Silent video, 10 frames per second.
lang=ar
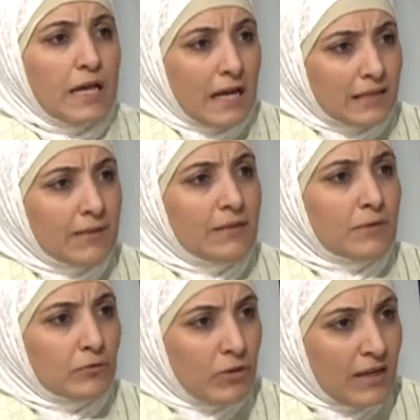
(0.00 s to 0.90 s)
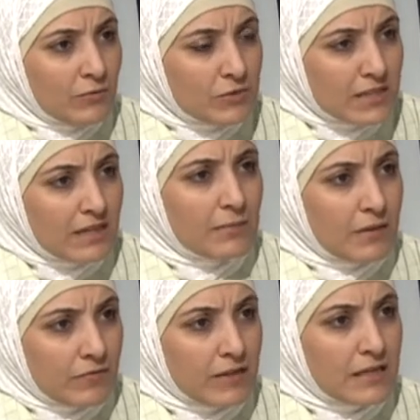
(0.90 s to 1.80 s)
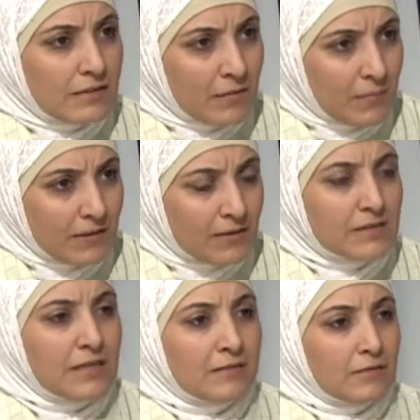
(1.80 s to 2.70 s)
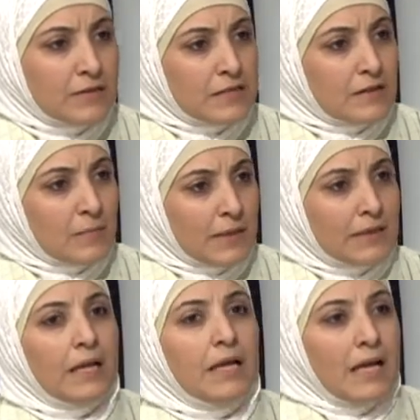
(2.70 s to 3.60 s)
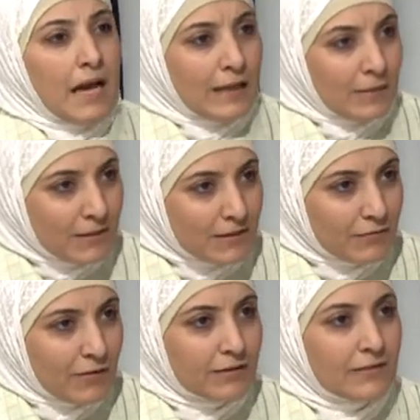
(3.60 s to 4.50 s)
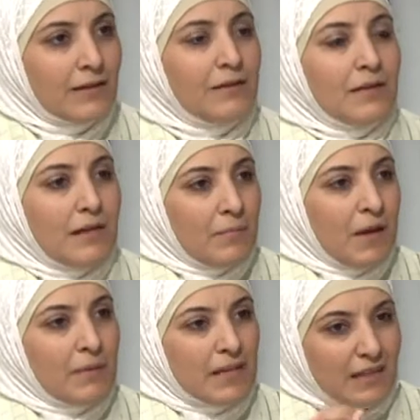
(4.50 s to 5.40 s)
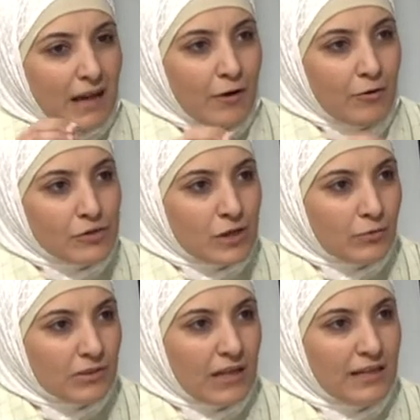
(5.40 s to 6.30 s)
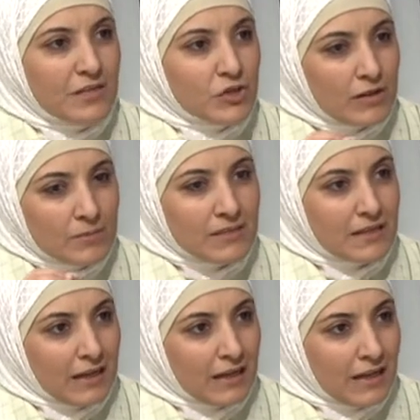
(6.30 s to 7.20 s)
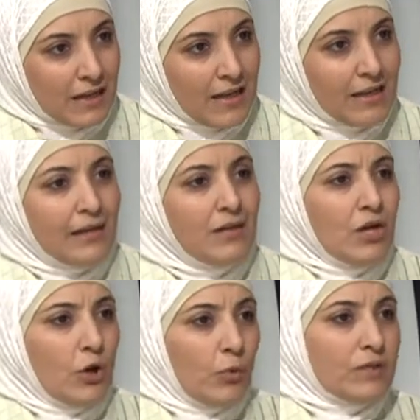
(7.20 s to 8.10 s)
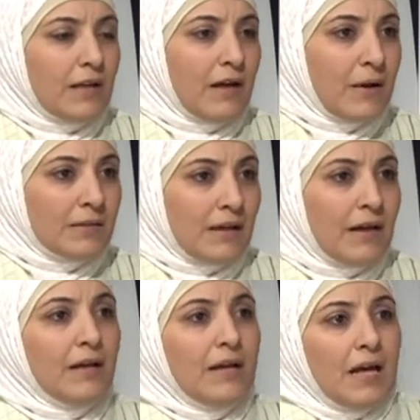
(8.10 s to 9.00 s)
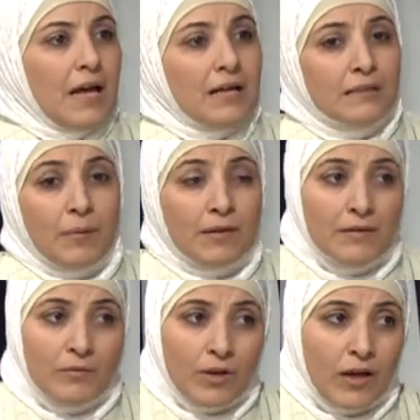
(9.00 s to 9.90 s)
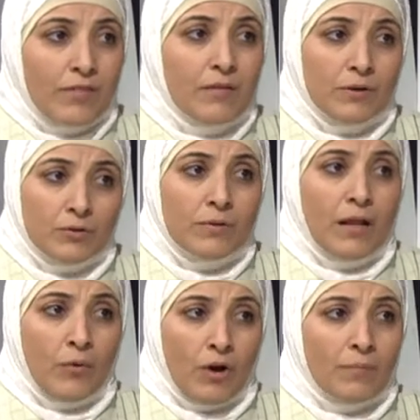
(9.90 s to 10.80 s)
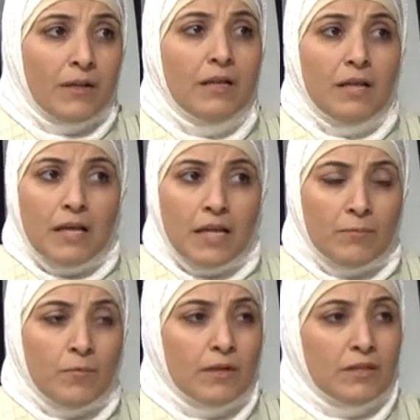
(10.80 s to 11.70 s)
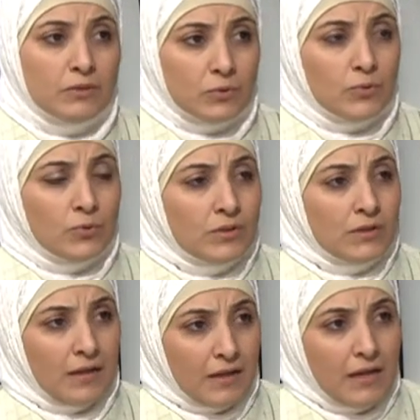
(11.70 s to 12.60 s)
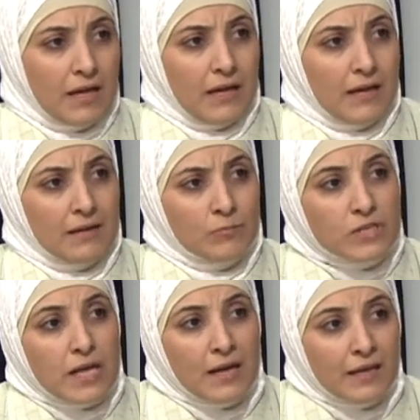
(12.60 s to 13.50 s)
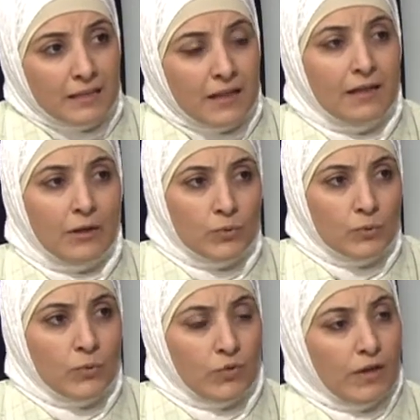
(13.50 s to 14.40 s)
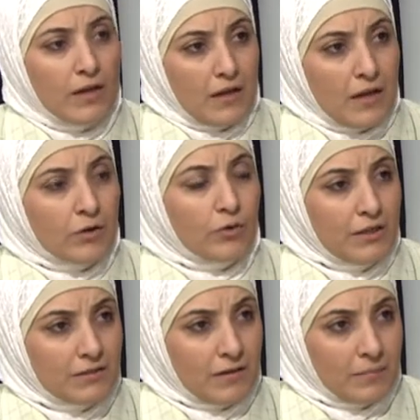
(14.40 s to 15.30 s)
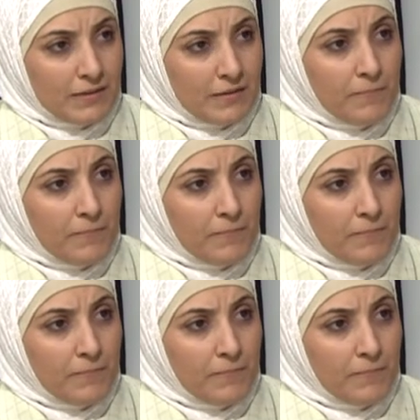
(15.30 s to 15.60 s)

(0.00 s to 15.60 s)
هذا بيؤدي برضه لانه زياده بافرازات المعده زياده افرازات المعده على معده فاضيه بيعمل التحرش او التحريش اللي بيصير على الخلايا والتهاباتها آه، طبعا الوراثه برضه من العوامل اللي ممكن تكون مساعده لحدوث قرحه المعده